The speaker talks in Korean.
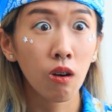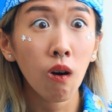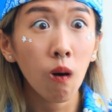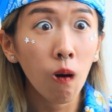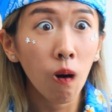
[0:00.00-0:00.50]
내
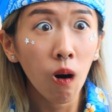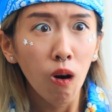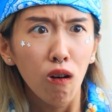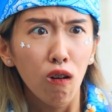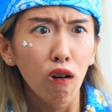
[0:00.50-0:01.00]
얼굴에서
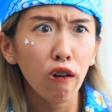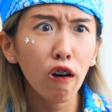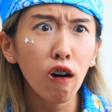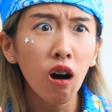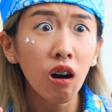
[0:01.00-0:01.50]
카야를 볼 수
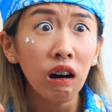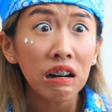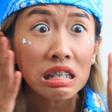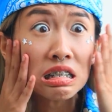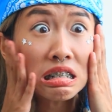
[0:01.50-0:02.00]
있어.
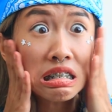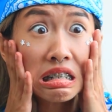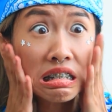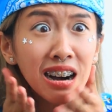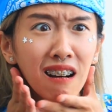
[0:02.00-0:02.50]

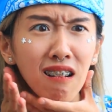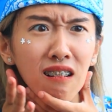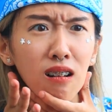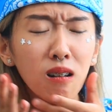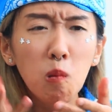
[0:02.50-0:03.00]
벌써
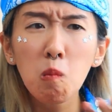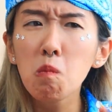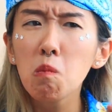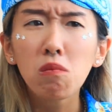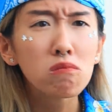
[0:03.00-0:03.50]
보고
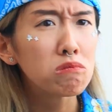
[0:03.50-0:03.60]
싶네.